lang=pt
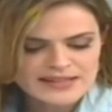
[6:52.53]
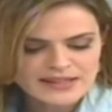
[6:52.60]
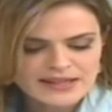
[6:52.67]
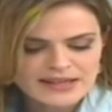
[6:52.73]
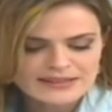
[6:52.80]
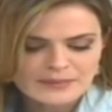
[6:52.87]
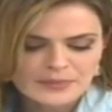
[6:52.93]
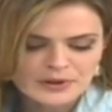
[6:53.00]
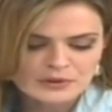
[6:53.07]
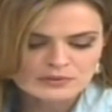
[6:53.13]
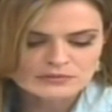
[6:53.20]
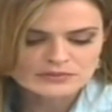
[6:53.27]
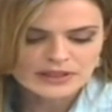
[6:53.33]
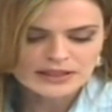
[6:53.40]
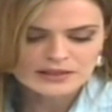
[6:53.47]
César ele está
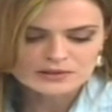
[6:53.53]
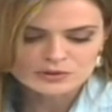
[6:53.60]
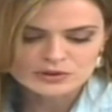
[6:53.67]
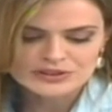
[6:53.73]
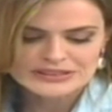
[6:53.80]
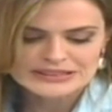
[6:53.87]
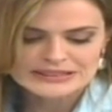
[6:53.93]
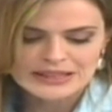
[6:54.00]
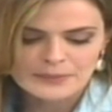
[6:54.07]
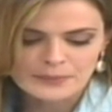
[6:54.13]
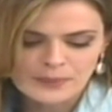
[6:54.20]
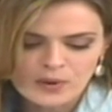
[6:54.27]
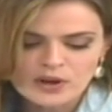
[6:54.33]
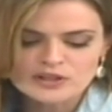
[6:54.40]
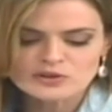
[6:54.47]
perguntando se
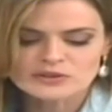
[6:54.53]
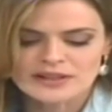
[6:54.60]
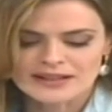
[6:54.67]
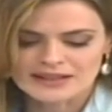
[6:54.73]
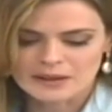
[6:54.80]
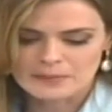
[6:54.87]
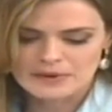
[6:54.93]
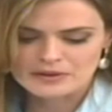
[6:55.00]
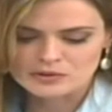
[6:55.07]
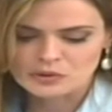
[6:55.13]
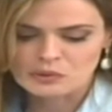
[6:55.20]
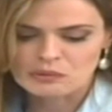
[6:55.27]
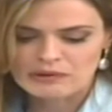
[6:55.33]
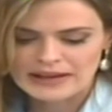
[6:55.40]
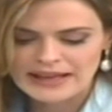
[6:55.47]
depois do tratamento
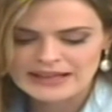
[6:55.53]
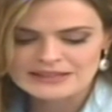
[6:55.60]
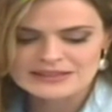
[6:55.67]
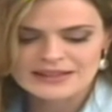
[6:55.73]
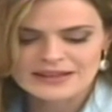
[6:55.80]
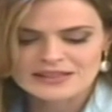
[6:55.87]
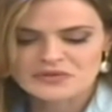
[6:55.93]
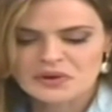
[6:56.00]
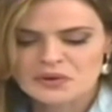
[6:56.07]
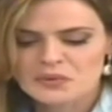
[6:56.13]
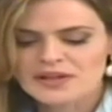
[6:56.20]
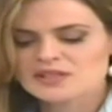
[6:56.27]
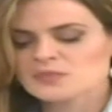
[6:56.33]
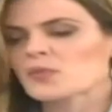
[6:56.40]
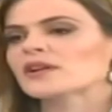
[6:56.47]
com laser as
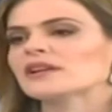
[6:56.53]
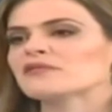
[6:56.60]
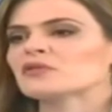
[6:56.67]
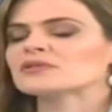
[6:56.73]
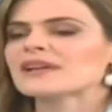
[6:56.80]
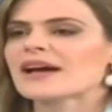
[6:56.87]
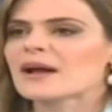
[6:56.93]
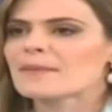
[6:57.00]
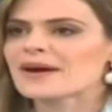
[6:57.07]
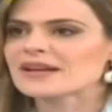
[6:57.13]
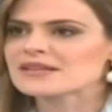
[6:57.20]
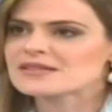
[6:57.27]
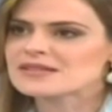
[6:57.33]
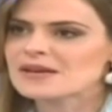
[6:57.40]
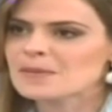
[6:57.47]
verrugas podem voltar a
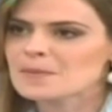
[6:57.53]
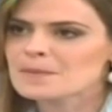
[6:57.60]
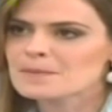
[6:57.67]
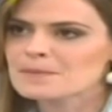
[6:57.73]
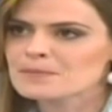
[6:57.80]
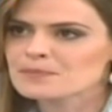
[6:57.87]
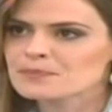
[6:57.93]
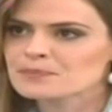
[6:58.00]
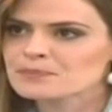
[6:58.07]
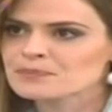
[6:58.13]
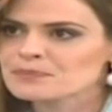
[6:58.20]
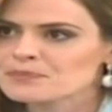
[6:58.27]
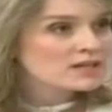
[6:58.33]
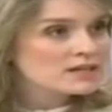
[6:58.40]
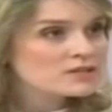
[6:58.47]
aparecer.
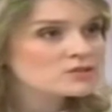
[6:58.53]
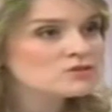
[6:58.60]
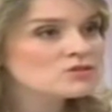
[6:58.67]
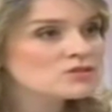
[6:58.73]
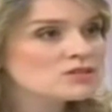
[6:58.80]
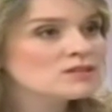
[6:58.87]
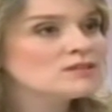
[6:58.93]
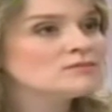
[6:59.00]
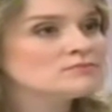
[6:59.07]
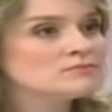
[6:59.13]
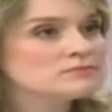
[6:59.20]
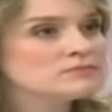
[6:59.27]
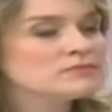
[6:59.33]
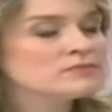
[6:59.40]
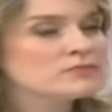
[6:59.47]
Alguns casos sim,